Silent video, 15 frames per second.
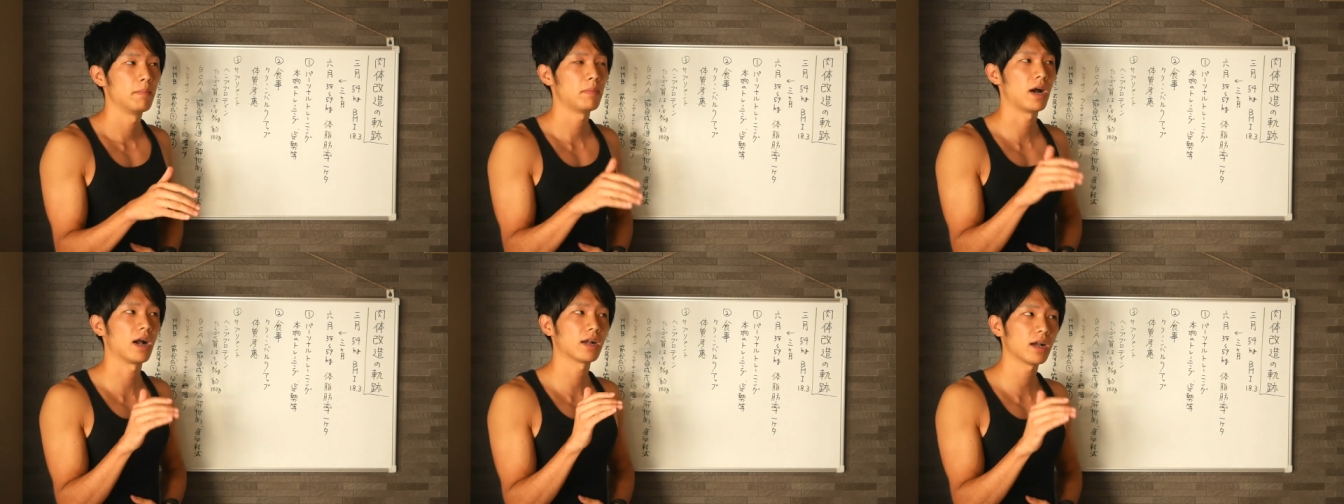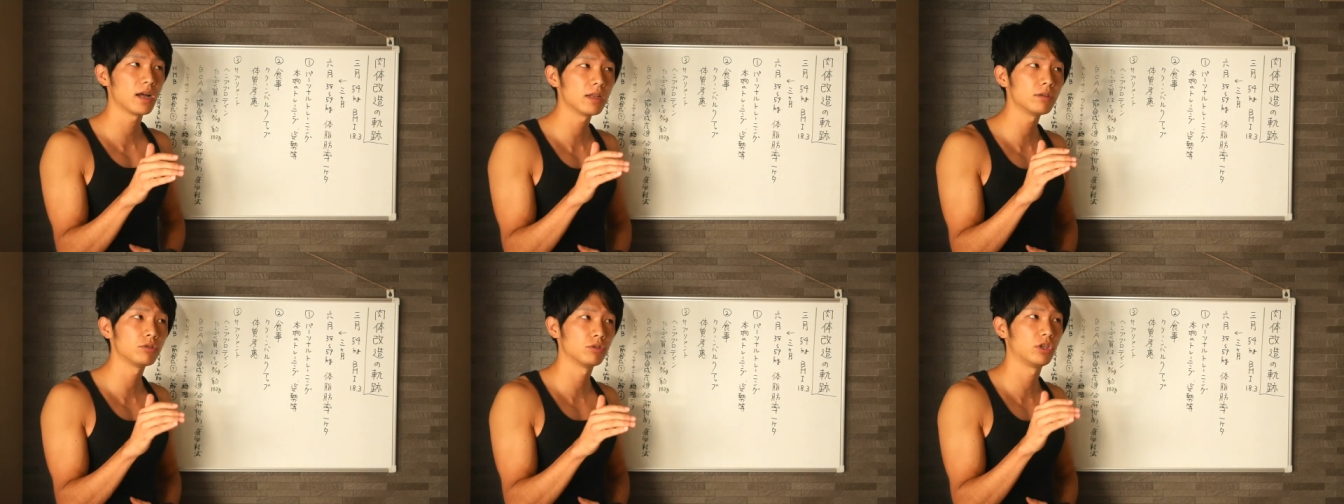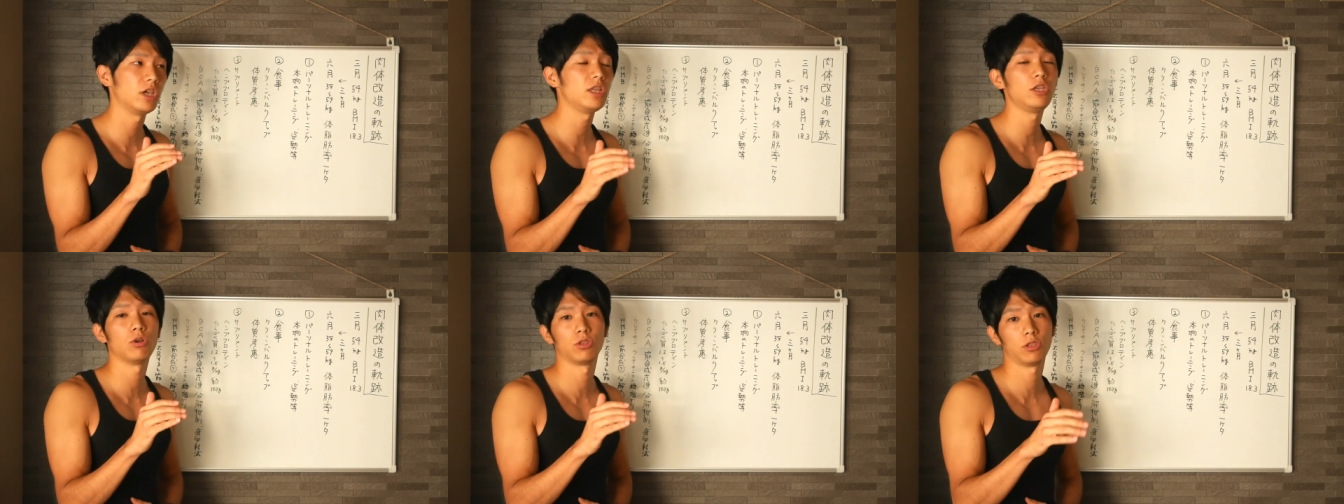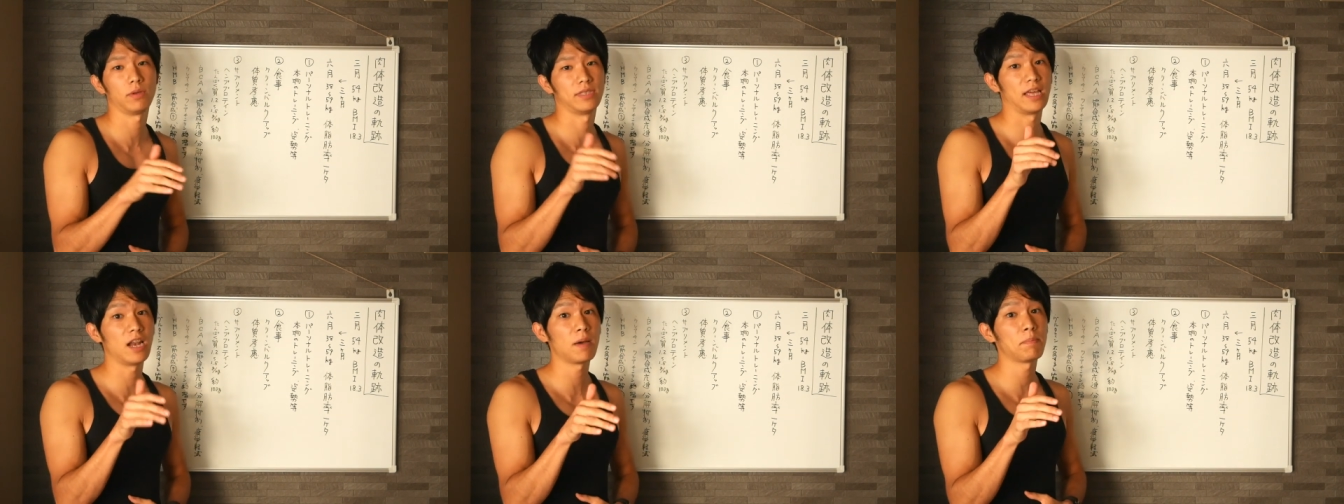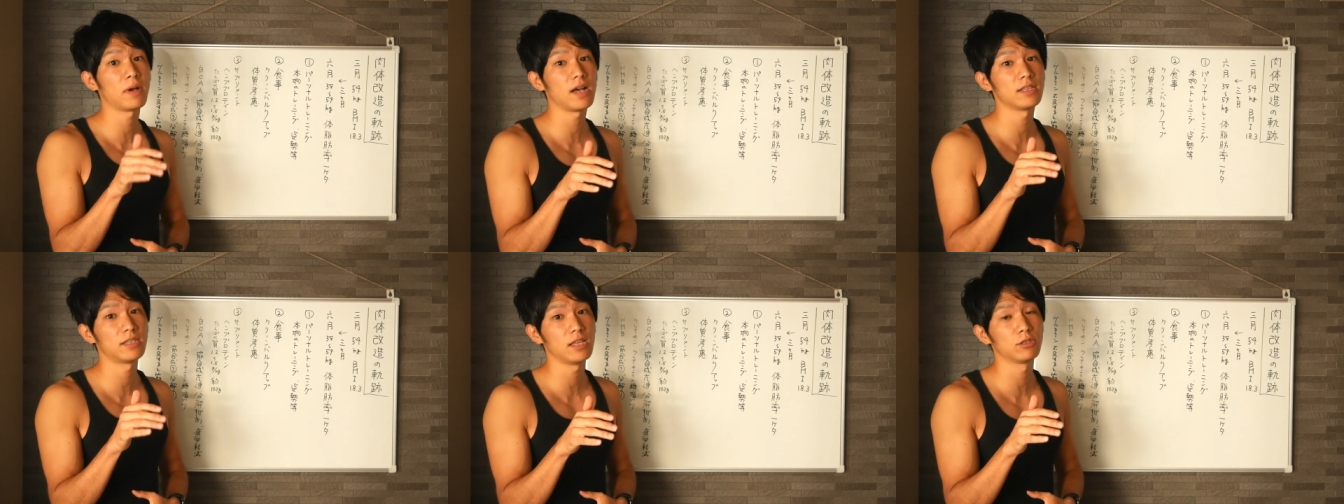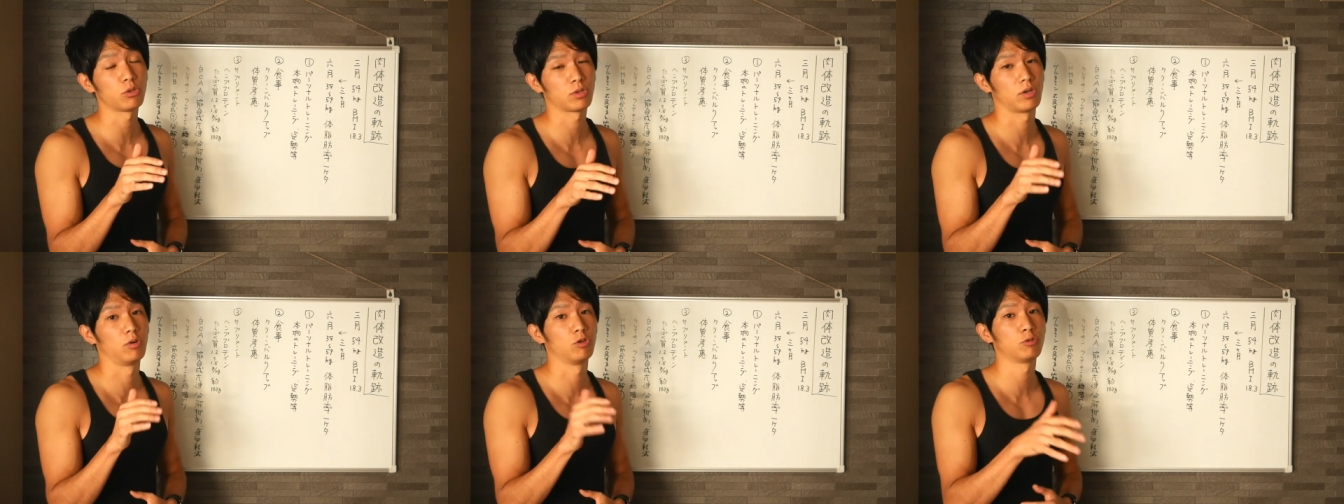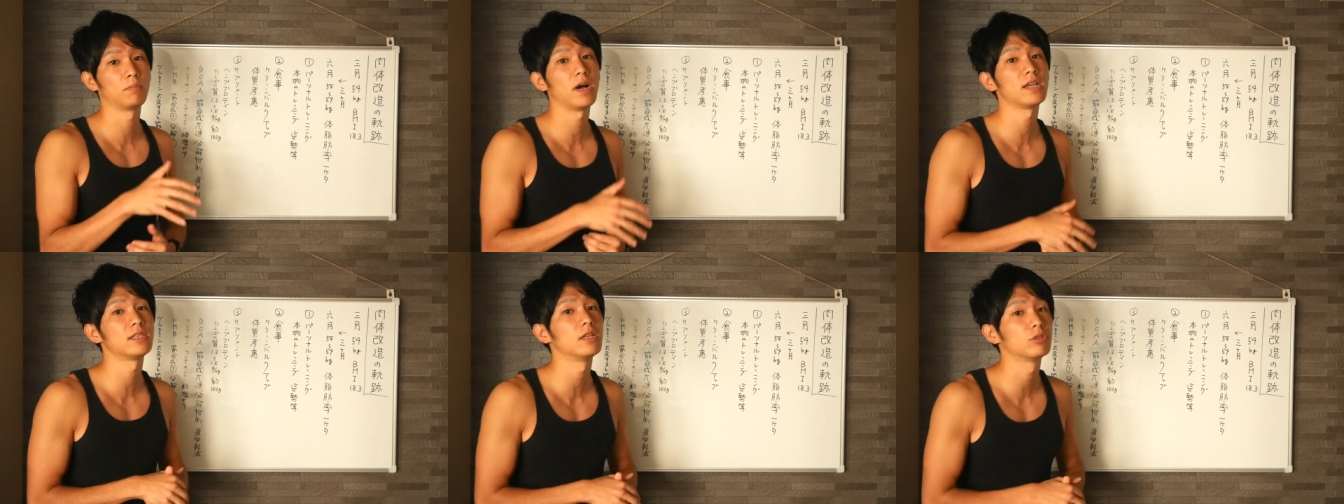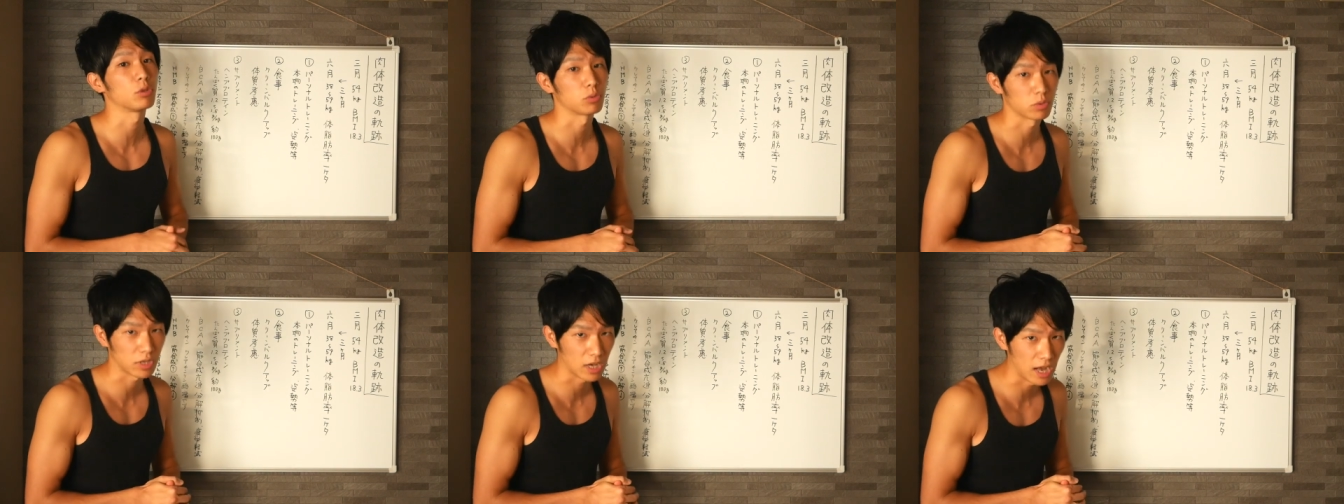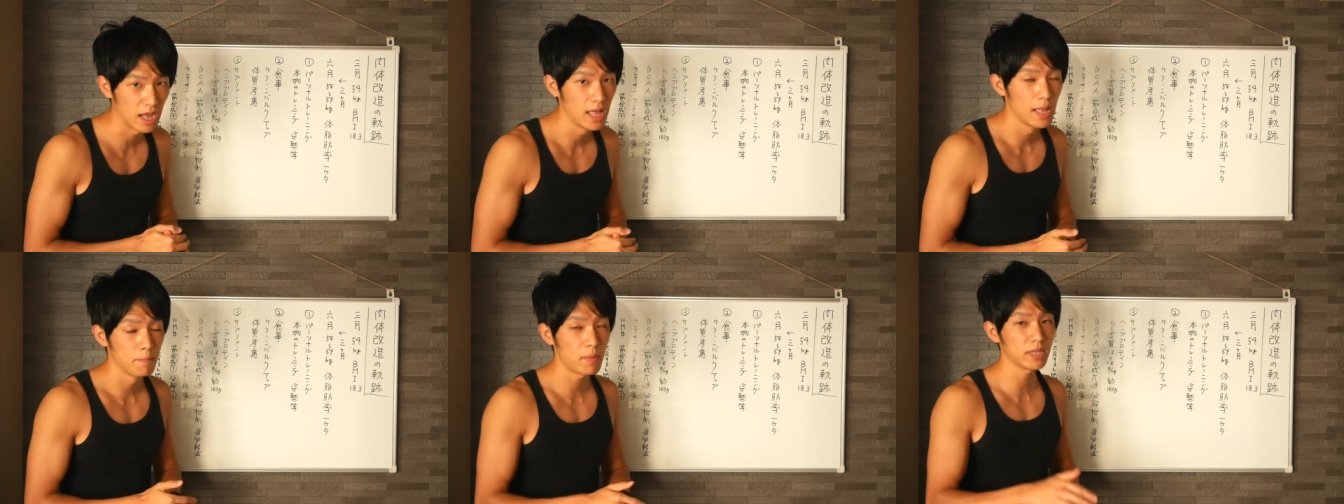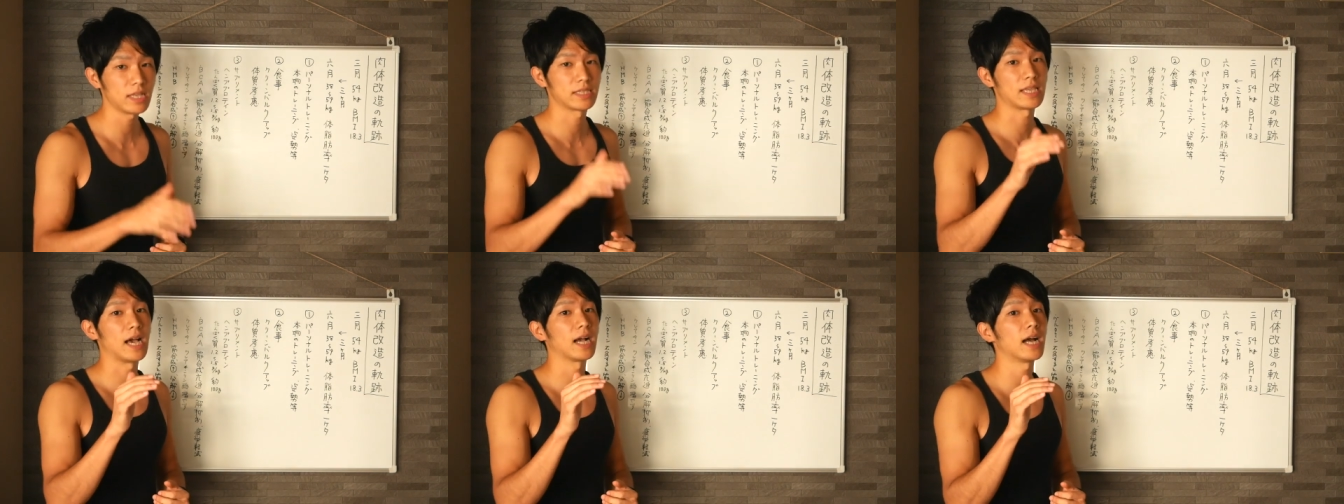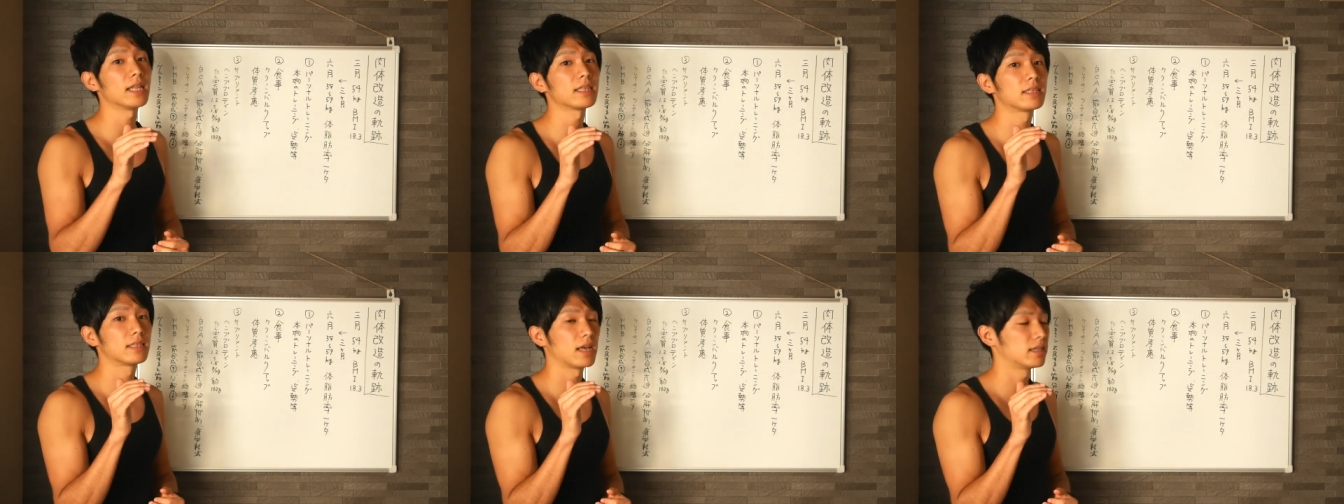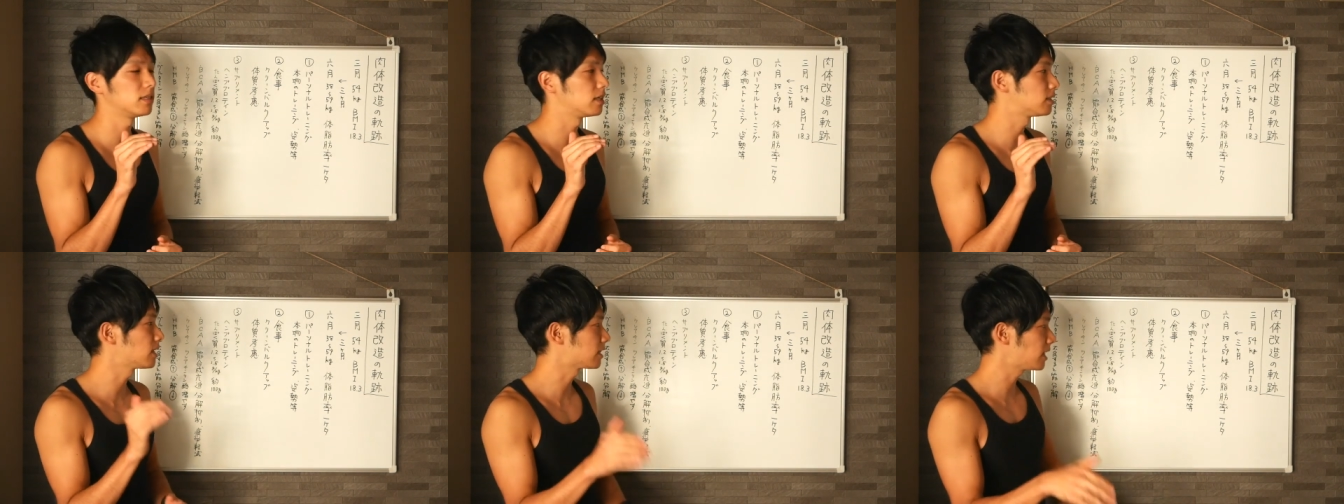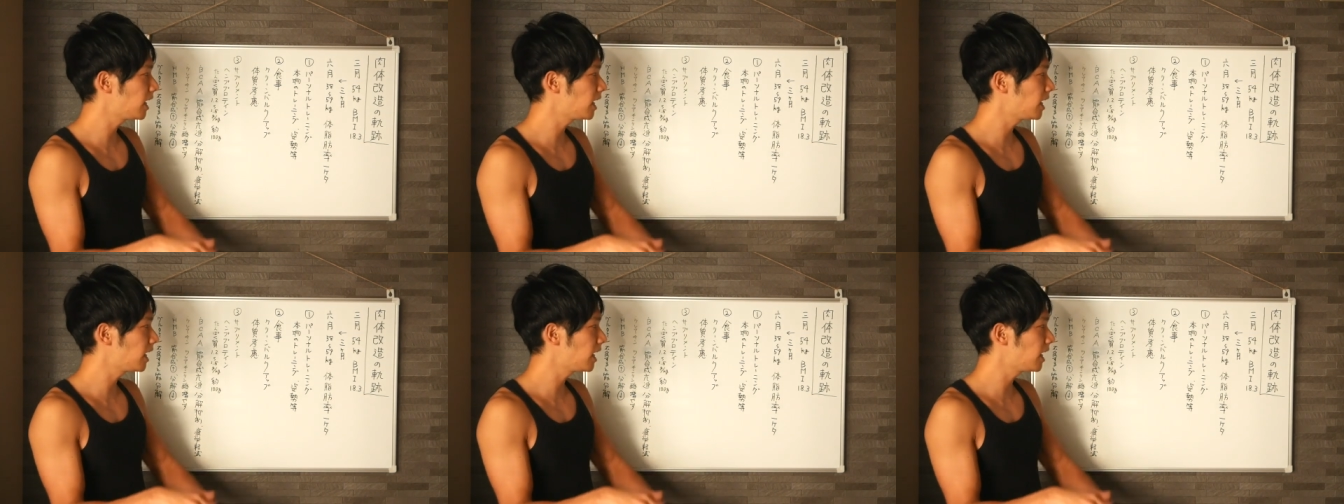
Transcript: まあ測る日によっては7%とか6%とかまで下がったんですが、